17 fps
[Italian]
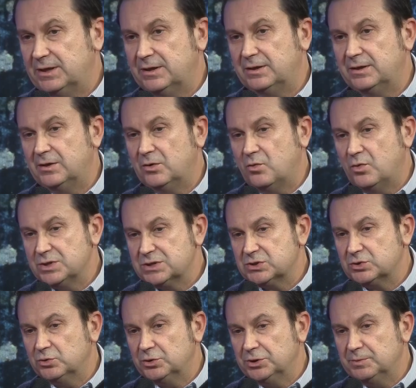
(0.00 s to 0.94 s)
in
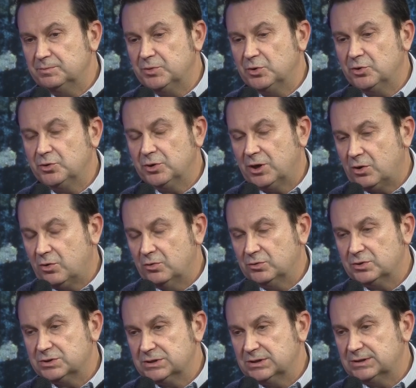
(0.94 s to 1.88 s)
questo libro io
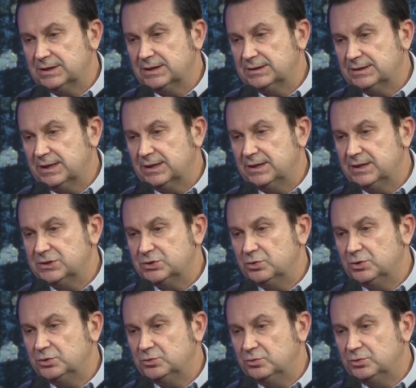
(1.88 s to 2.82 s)
racconto 70 anni di
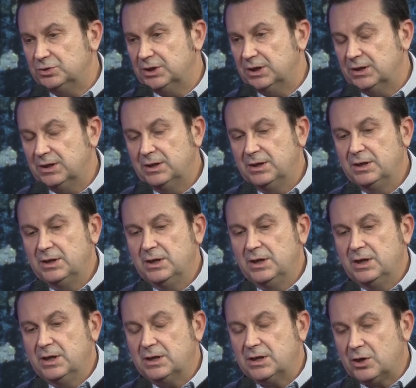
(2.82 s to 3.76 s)
solitudine,
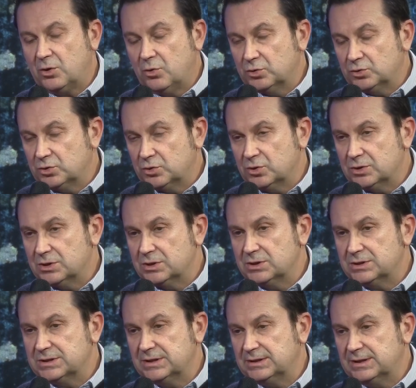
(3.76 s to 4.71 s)
racconto
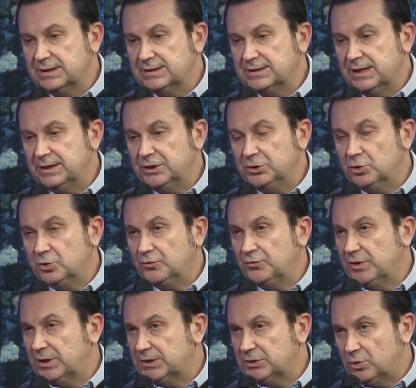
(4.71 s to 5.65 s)
70 anni di
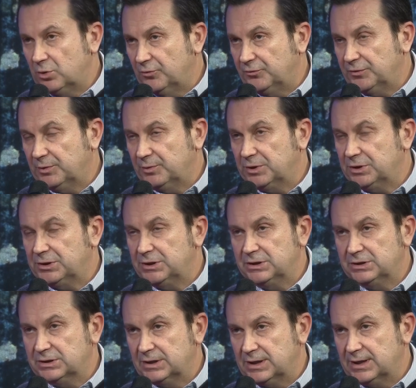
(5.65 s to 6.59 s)
orfanatrofi, quindi di
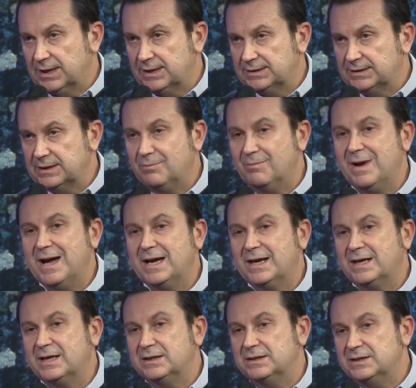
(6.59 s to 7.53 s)
internet, ma
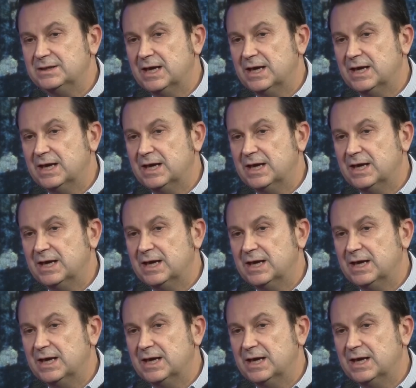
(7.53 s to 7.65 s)
anche di